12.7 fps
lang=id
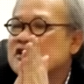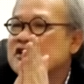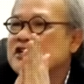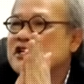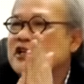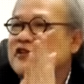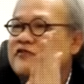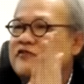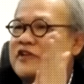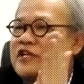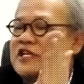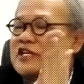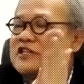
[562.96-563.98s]

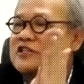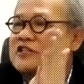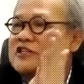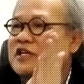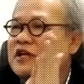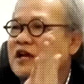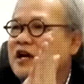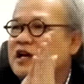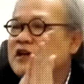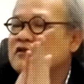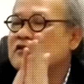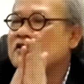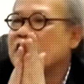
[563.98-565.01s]
berdekatan dengan Iran
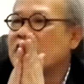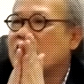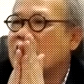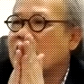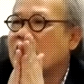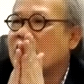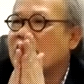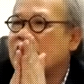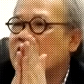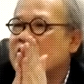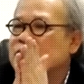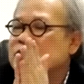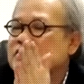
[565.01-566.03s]
itu
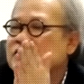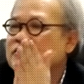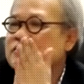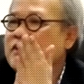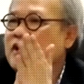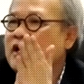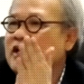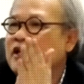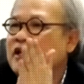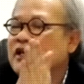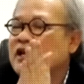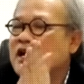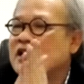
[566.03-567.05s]
didefinisikan sebagai
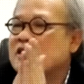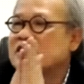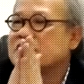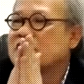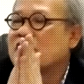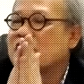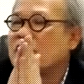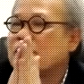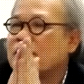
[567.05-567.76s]
apa berdekatan